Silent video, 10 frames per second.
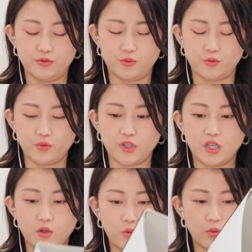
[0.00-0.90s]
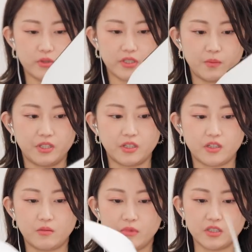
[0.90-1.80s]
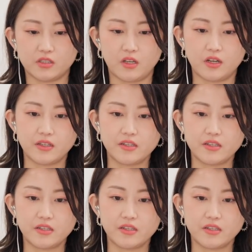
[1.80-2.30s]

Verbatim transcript: ちょっと傾向を調べてきました。